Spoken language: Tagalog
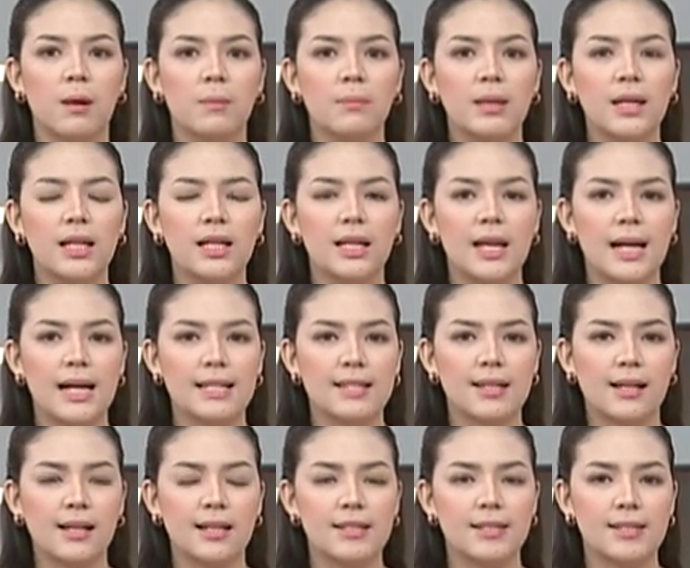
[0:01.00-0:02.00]
Pamilya
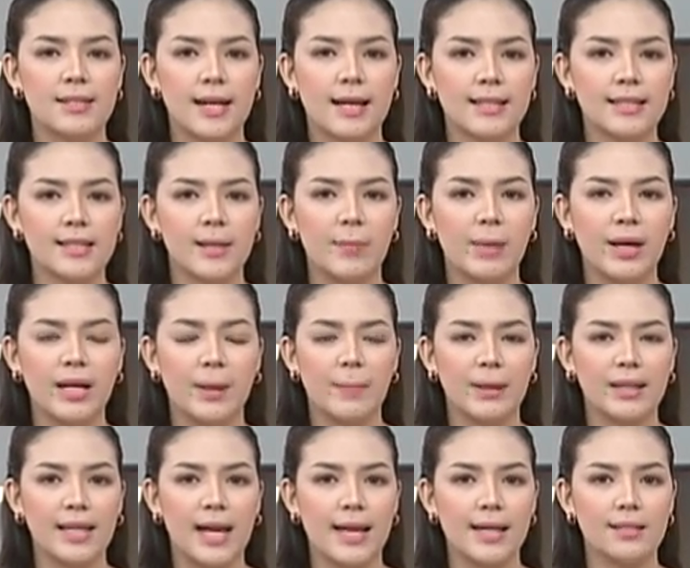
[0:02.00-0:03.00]
sang isa sa mga
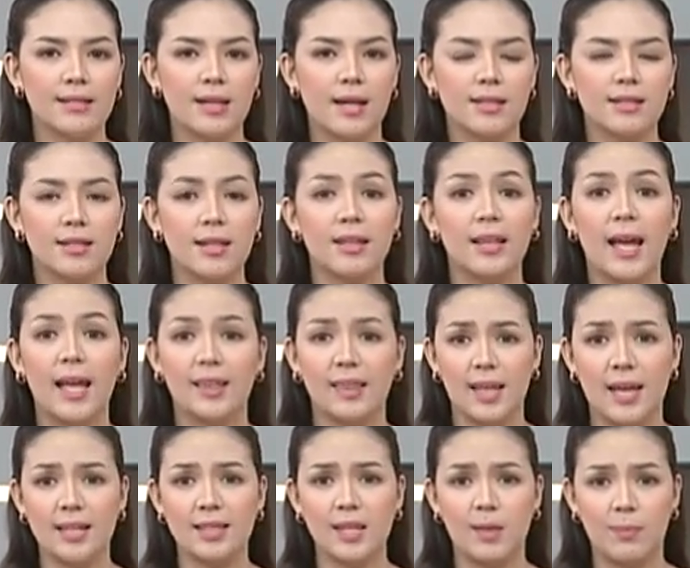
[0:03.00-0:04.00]
napatay sa
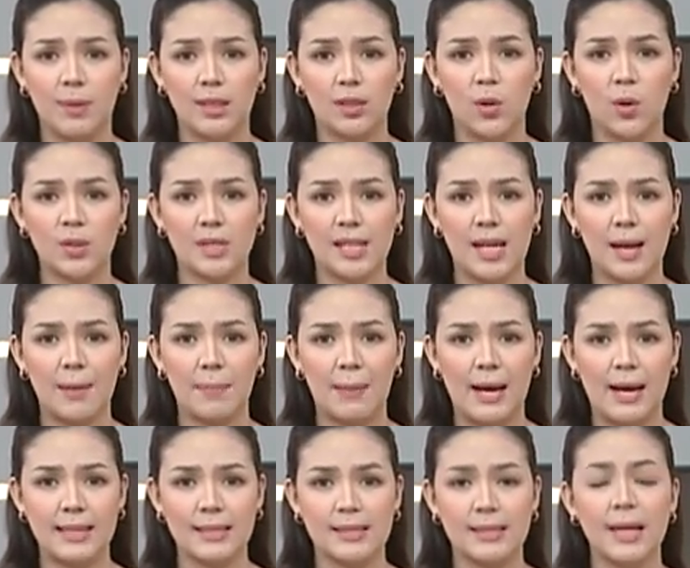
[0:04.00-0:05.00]
aksidente sa Baldoza La
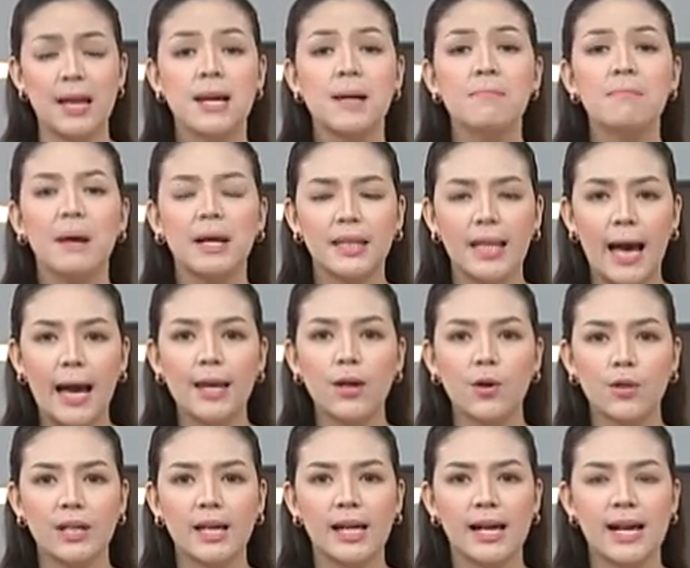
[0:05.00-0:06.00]
Paz.
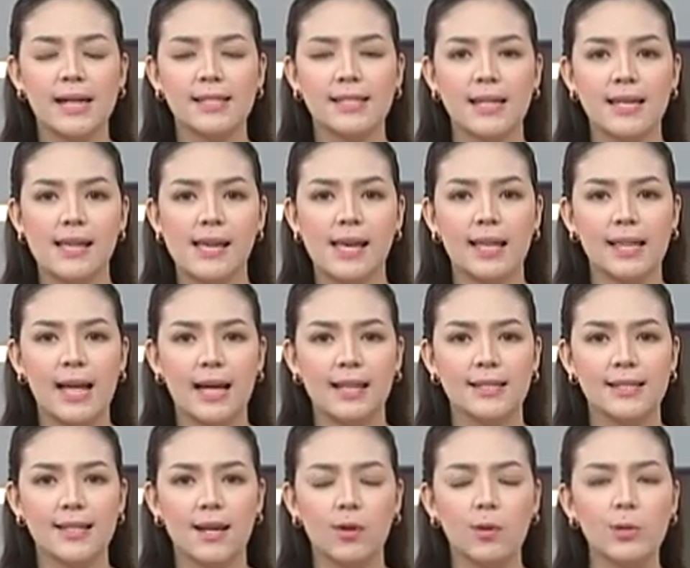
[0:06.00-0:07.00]
Padayon nga
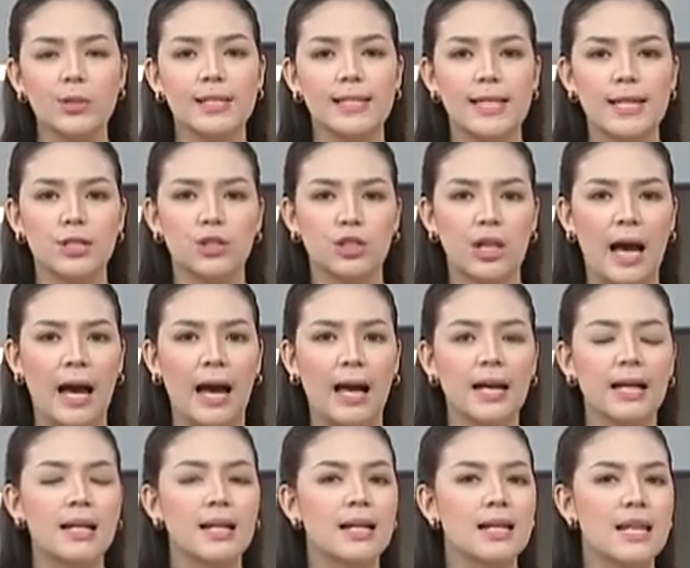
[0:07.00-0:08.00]
nagasinggitan sang hustisya.
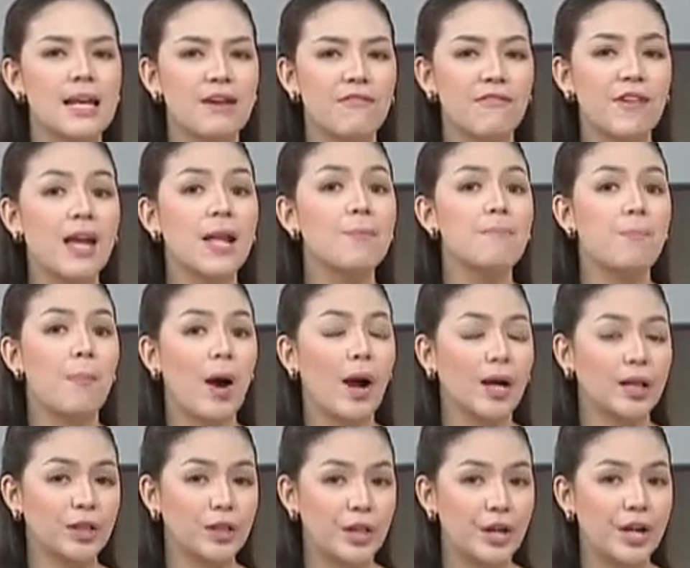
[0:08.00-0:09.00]
Live-in
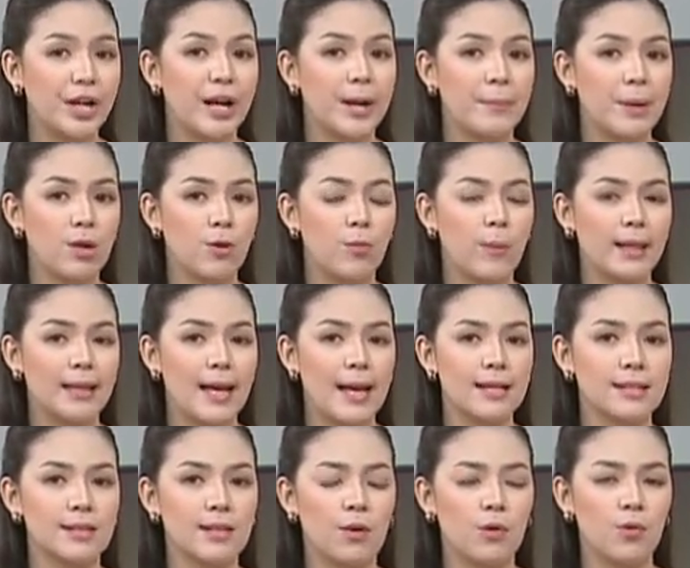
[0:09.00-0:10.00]
partner nga manugbata
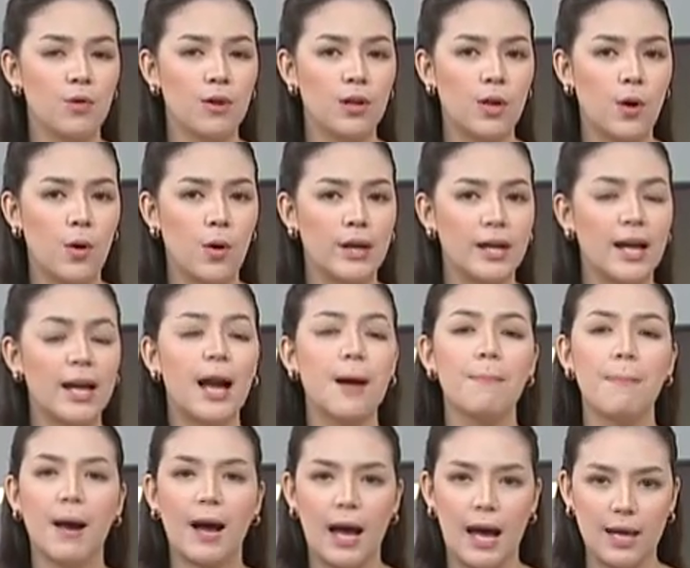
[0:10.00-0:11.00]
sa Hulyo
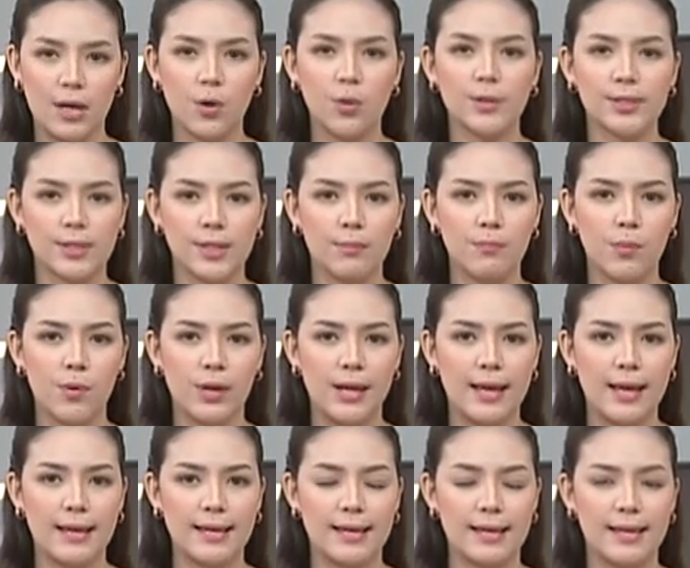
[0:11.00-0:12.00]
nagapangayo sang
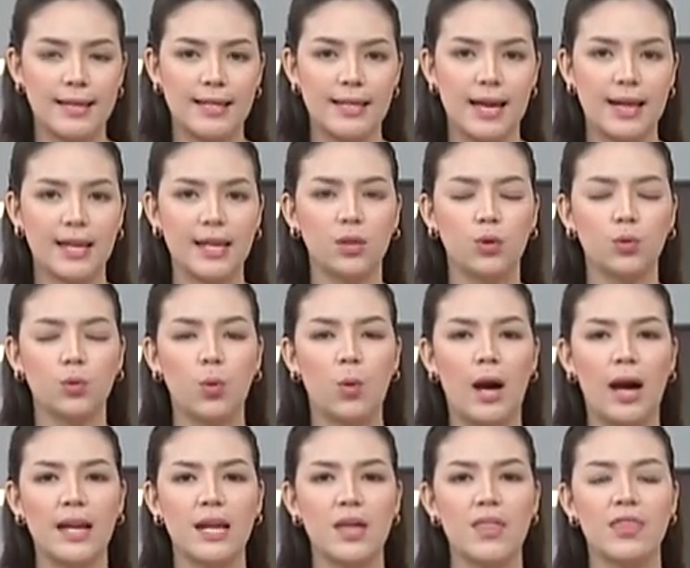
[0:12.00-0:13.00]
bulig. Ini ang
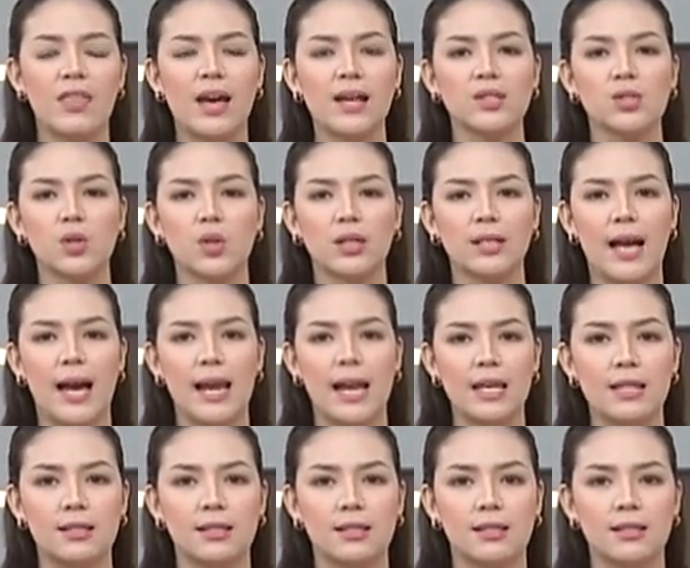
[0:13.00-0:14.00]
gitutukan ni Tess
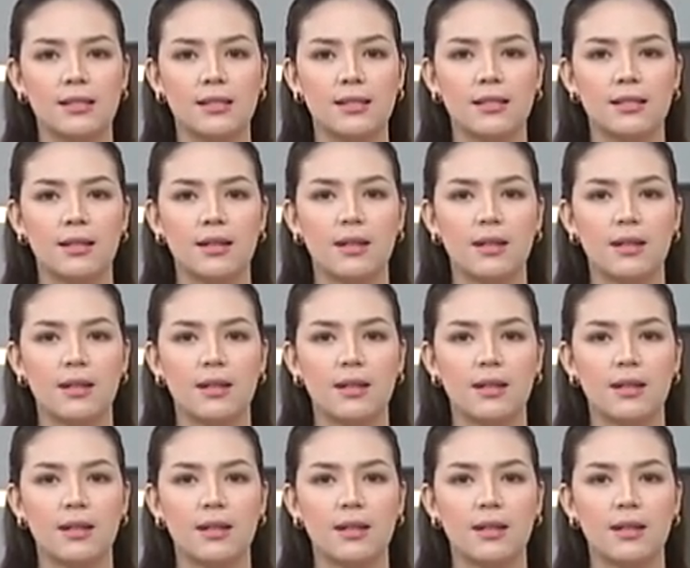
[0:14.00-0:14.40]
Ordales.